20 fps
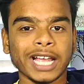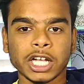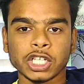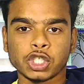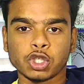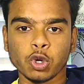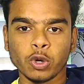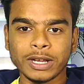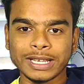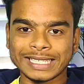है कि
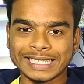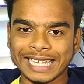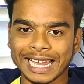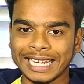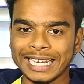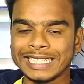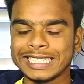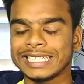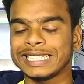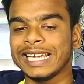जियो के
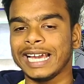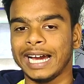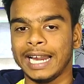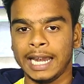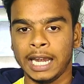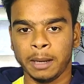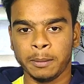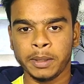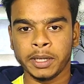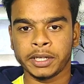सारी चीज़ें
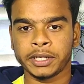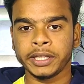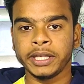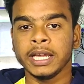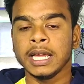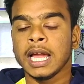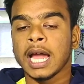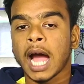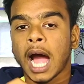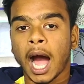अनलिमिटेड
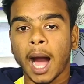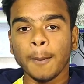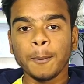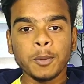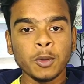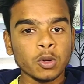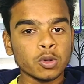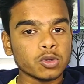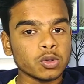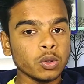थी
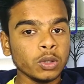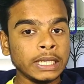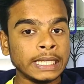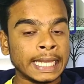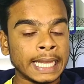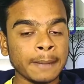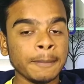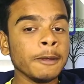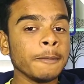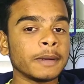आप लोग को
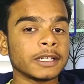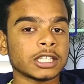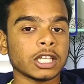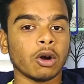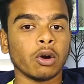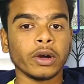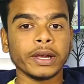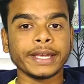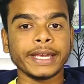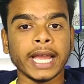ये भी
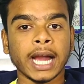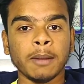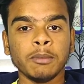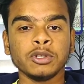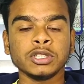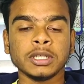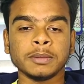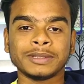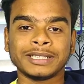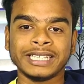पता होगा कि
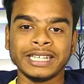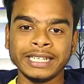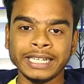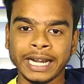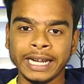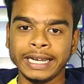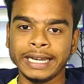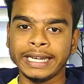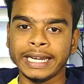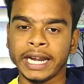हम लोग जब
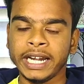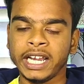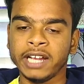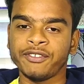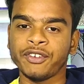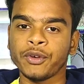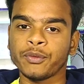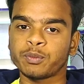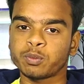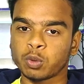थ्री
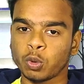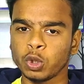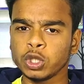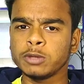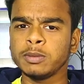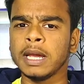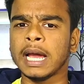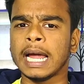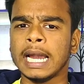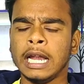या फिर
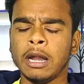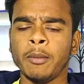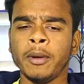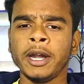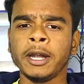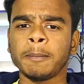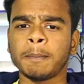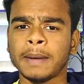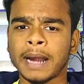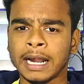कुछ भी
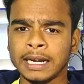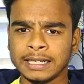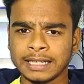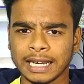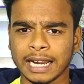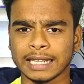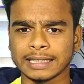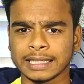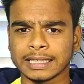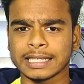अनलिमिटेड इंटरनेट प्लान
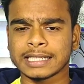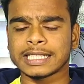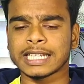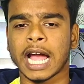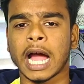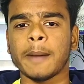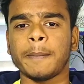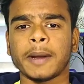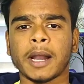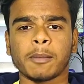डलाते थे
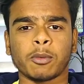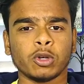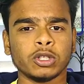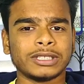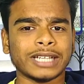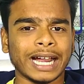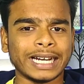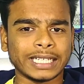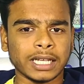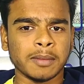जहां पर आपको
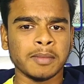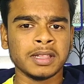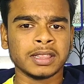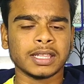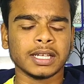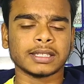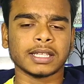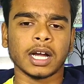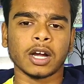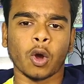डाटा
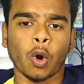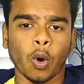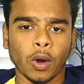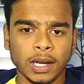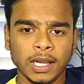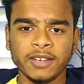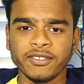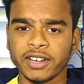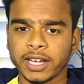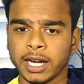मिलता था
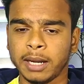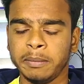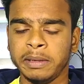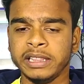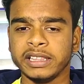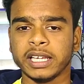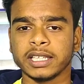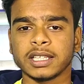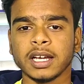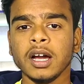कॉलिंग वगैरह
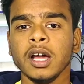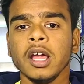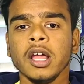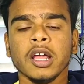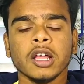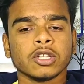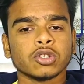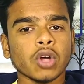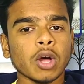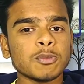मिलता था
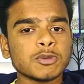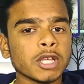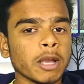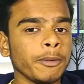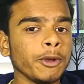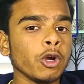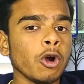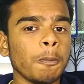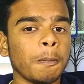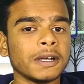तो आप
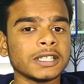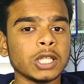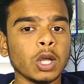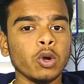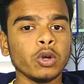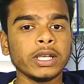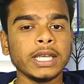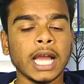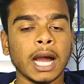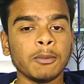सभी को पता
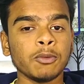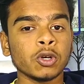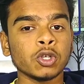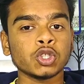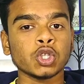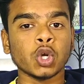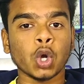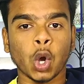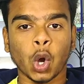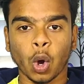हो कि हम
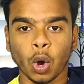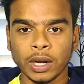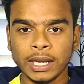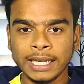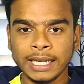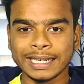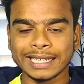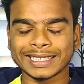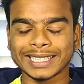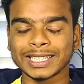लोग जो
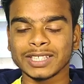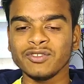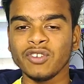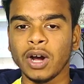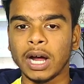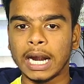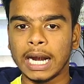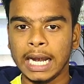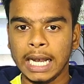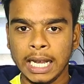कॉलिंग रहता था तो
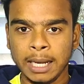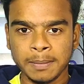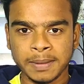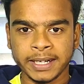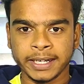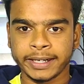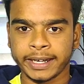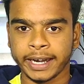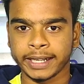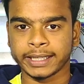वो
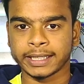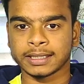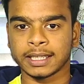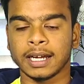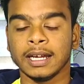अनलिमिटेड रहता